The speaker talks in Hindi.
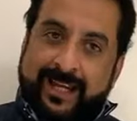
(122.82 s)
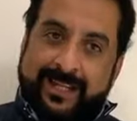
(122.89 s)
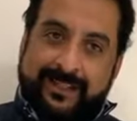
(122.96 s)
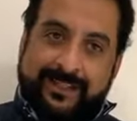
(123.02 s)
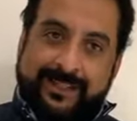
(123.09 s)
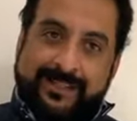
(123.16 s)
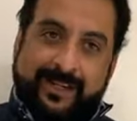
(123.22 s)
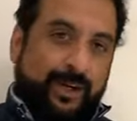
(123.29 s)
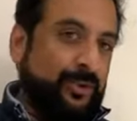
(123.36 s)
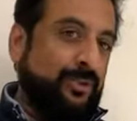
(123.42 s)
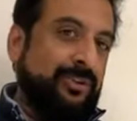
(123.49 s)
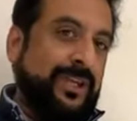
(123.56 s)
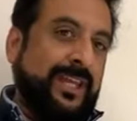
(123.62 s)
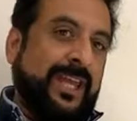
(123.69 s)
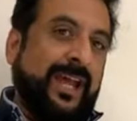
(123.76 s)
हालत सड़कों
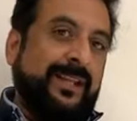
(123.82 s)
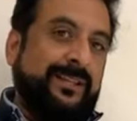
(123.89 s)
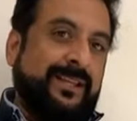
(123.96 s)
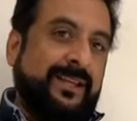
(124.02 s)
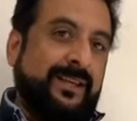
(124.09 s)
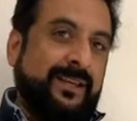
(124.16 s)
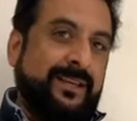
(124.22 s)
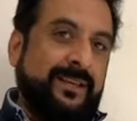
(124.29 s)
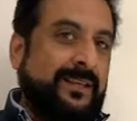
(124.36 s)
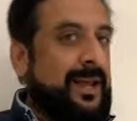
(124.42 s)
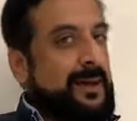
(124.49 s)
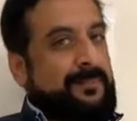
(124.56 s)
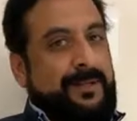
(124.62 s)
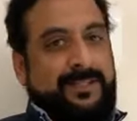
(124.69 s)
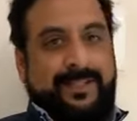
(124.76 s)
की क्या थी ये
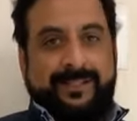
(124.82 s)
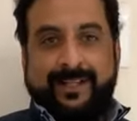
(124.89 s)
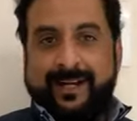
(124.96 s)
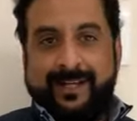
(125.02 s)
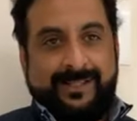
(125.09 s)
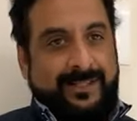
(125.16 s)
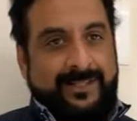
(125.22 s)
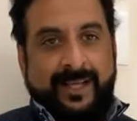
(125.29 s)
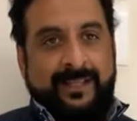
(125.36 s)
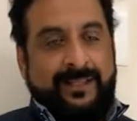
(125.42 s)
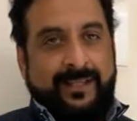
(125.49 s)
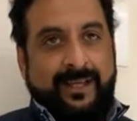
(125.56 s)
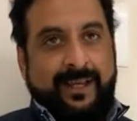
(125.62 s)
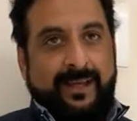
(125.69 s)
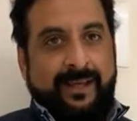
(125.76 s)
आप अच्छी तरह से
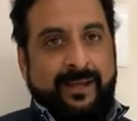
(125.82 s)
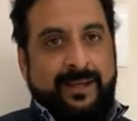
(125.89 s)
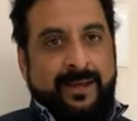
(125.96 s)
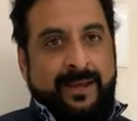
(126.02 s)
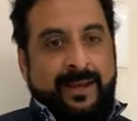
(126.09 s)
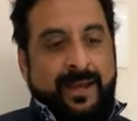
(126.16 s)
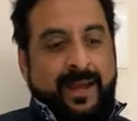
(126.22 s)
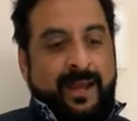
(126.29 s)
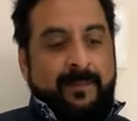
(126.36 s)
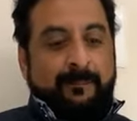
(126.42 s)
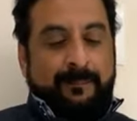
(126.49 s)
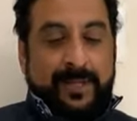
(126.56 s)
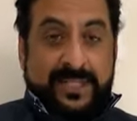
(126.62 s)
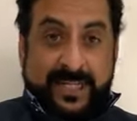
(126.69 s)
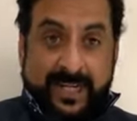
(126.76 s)
जानते हैं
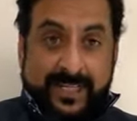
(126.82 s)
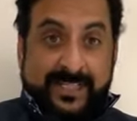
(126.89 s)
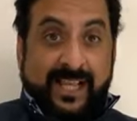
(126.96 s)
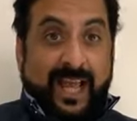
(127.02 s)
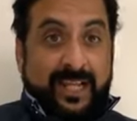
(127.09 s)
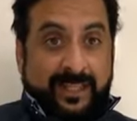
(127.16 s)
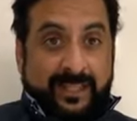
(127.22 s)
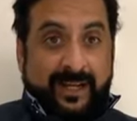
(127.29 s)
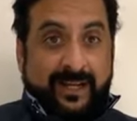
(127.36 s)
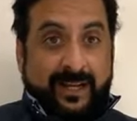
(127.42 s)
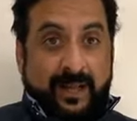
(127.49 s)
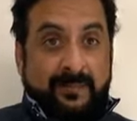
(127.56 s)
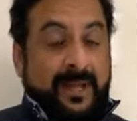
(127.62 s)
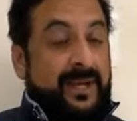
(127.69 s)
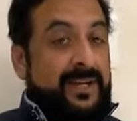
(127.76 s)
पिछले साल तक
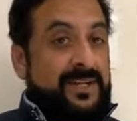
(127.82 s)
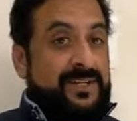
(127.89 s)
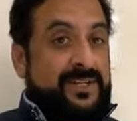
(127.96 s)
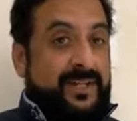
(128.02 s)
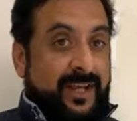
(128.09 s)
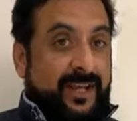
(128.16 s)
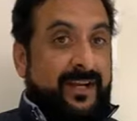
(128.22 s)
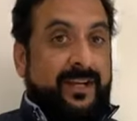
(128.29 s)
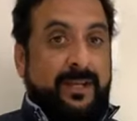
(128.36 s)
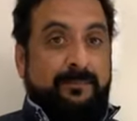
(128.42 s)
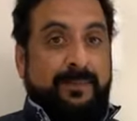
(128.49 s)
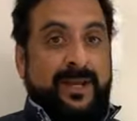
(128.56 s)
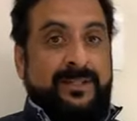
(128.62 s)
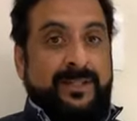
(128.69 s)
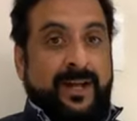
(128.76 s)
हमारे शहर की
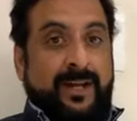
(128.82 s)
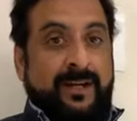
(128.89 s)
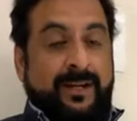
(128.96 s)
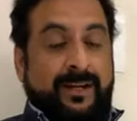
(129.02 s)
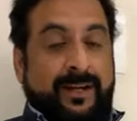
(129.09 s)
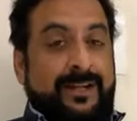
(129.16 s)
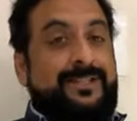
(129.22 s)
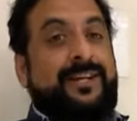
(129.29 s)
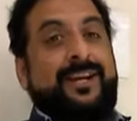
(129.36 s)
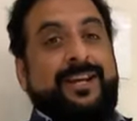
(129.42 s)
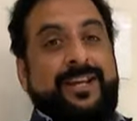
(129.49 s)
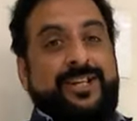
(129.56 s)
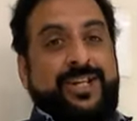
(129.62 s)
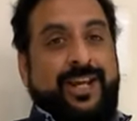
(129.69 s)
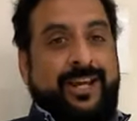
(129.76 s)
पहचान कचरे
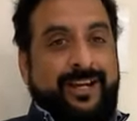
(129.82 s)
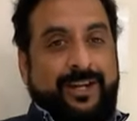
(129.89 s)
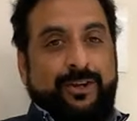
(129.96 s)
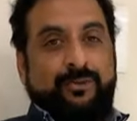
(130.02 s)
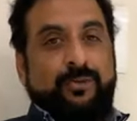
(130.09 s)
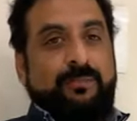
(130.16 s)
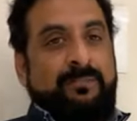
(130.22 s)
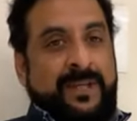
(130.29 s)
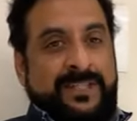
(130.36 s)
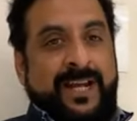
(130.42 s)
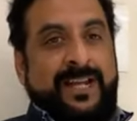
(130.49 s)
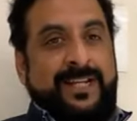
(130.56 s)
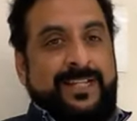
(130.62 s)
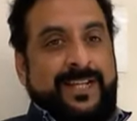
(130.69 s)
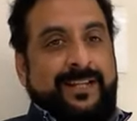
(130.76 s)
के शहर के रूप में
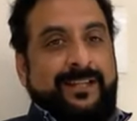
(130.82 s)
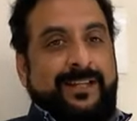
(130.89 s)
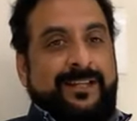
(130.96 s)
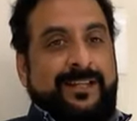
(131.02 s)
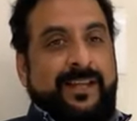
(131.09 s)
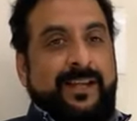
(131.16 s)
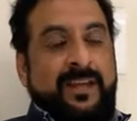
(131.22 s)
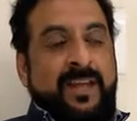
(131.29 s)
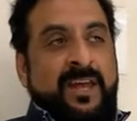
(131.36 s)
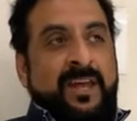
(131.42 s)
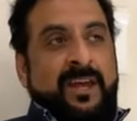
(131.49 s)
जानी जाती थी